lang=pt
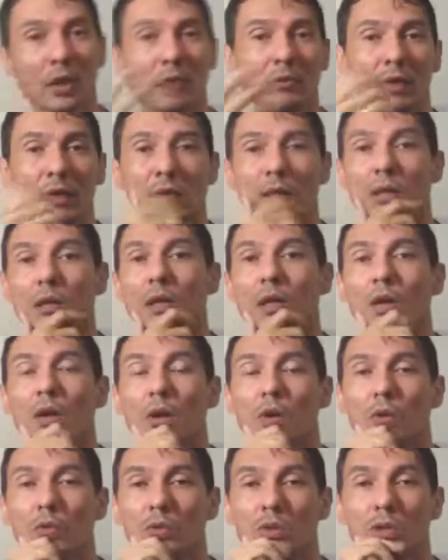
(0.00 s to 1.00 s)
aí
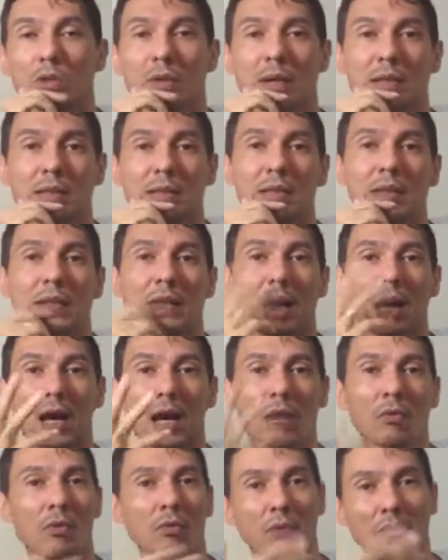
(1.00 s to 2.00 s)
o seu
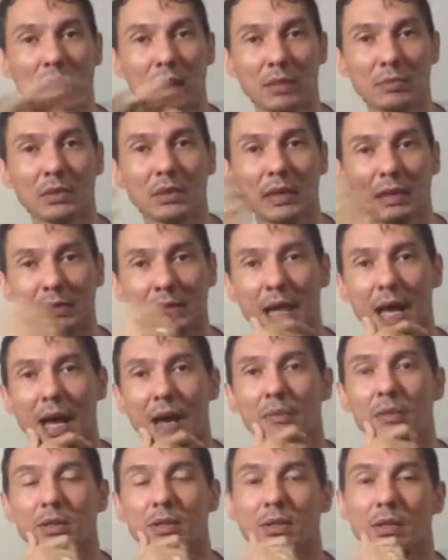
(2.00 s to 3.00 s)
arsenal, o calibre das
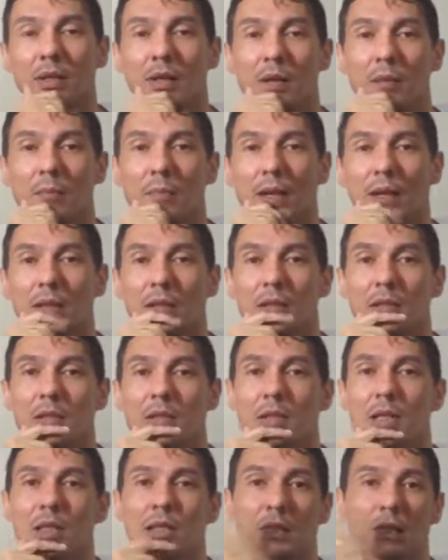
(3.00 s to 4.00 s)
armas, para que
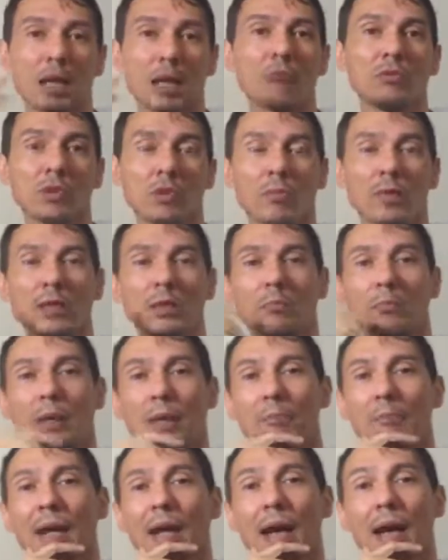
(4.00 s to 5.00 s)
eles entrem na reunião mais
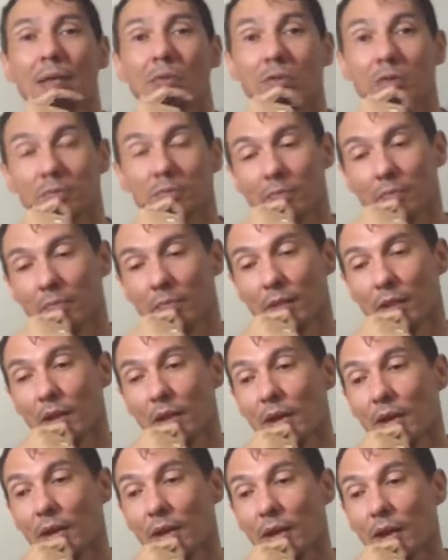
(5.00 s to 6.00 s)
preparados.
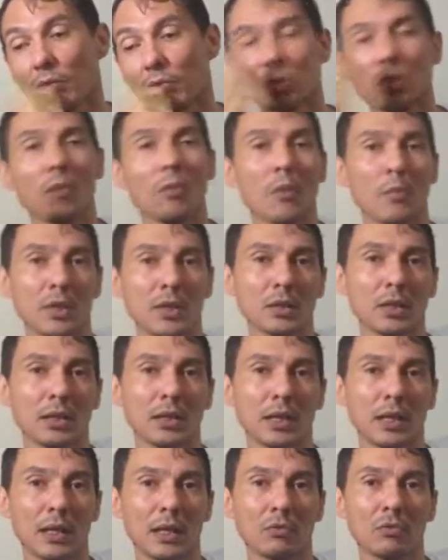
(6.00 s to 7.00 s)
Claro que normalmente
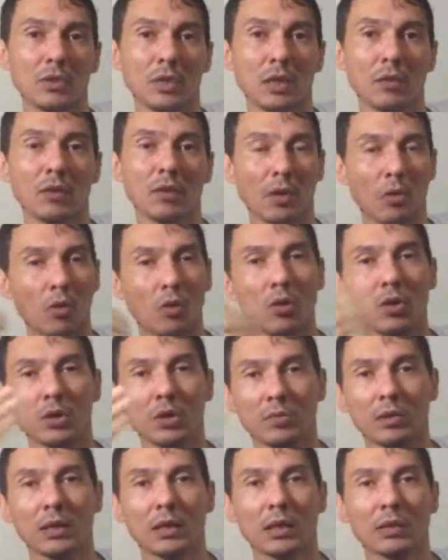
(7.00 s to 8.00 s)
a reunião ela ocorre de
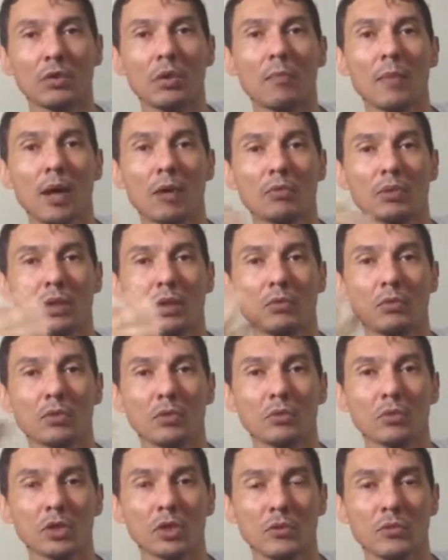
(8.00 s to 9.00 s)
maneira normal, tem
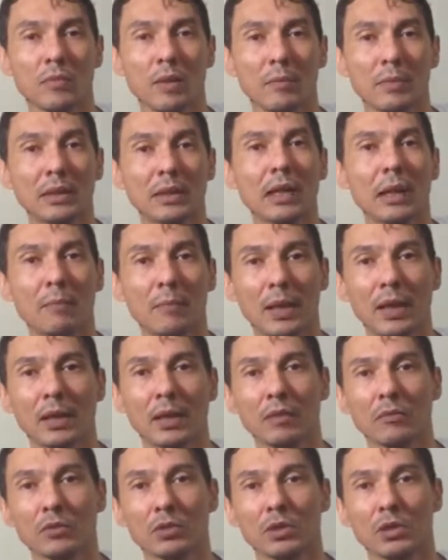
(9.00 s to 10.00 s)
inclusive uma bandeira branca
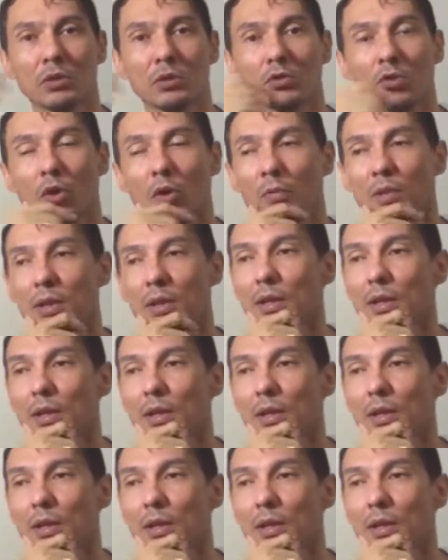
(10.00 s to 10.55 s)
que você sobe,